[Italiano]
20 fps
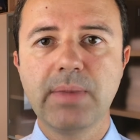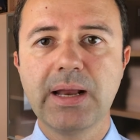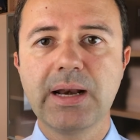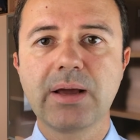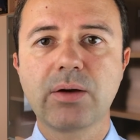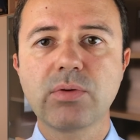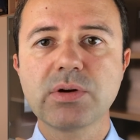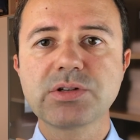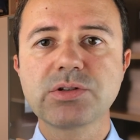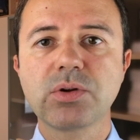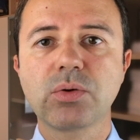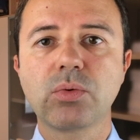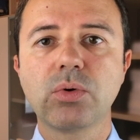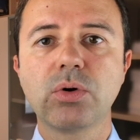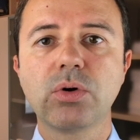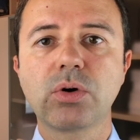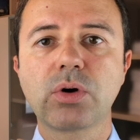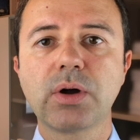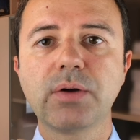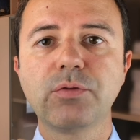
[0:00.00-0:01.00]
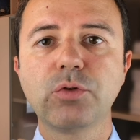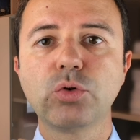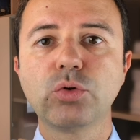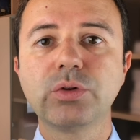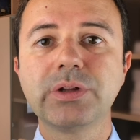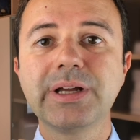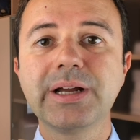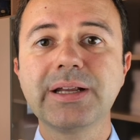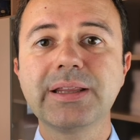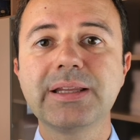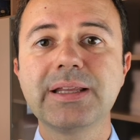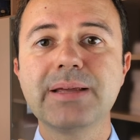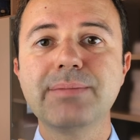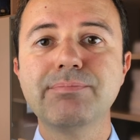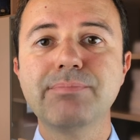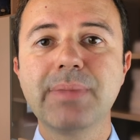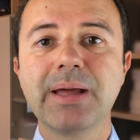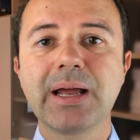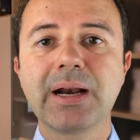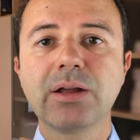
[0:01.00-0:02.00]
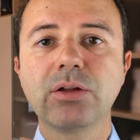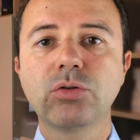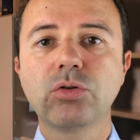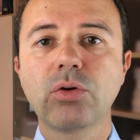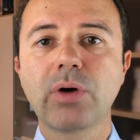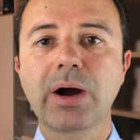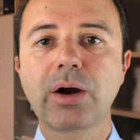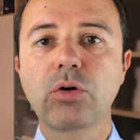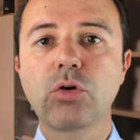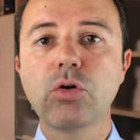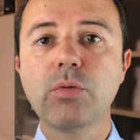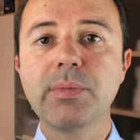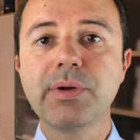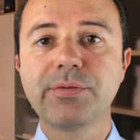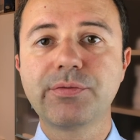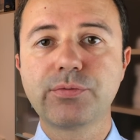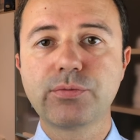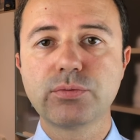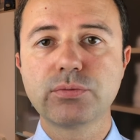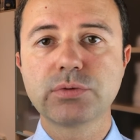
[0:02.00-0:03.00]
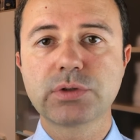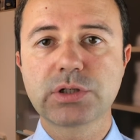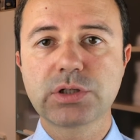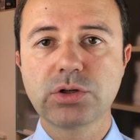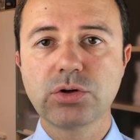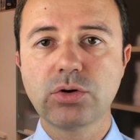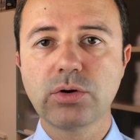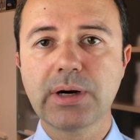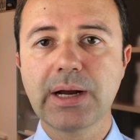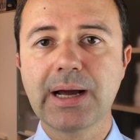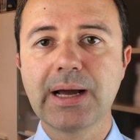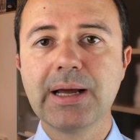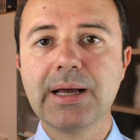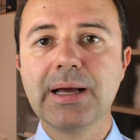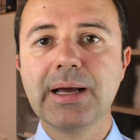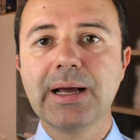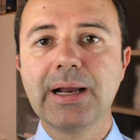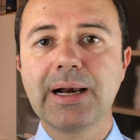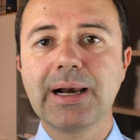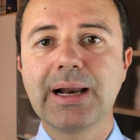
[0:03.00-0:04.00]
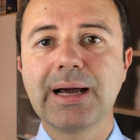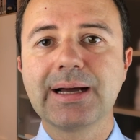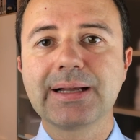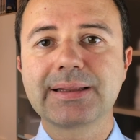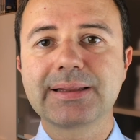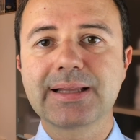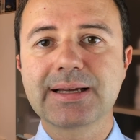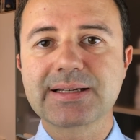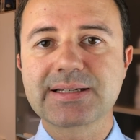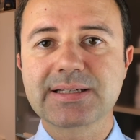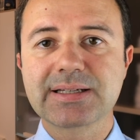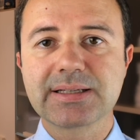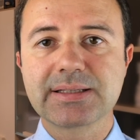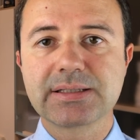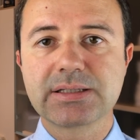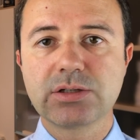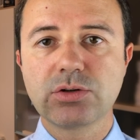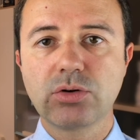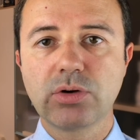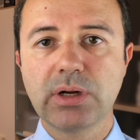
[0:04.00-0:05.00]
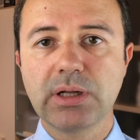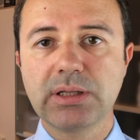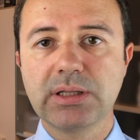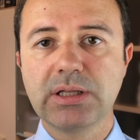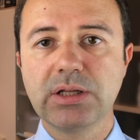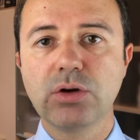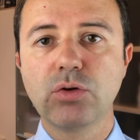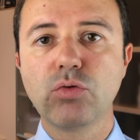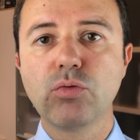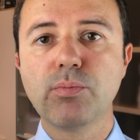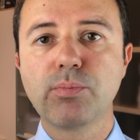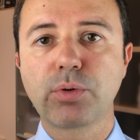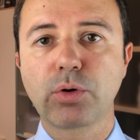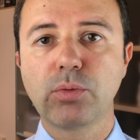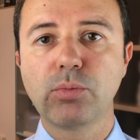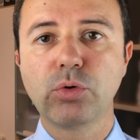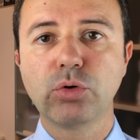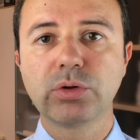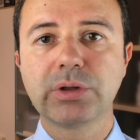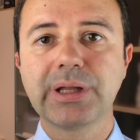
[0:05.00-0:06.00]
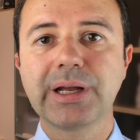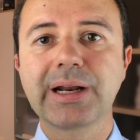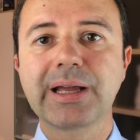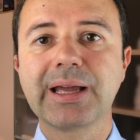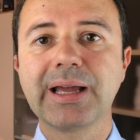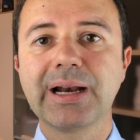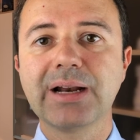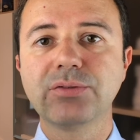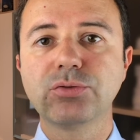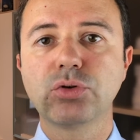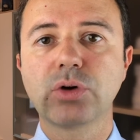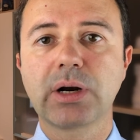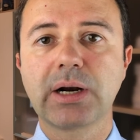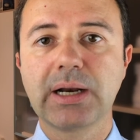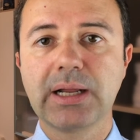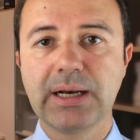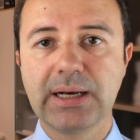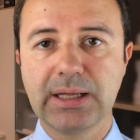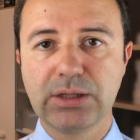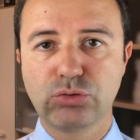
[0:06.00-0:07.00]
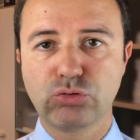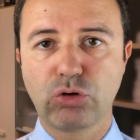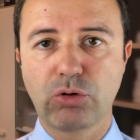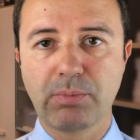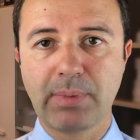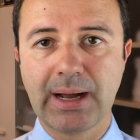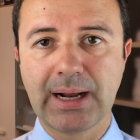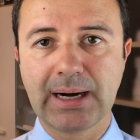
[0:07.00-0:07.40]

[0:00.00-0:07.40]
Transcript: Bene, questo è quello che volevo dirti in merito a come funziona la tassazione di un promoter che lavora nel network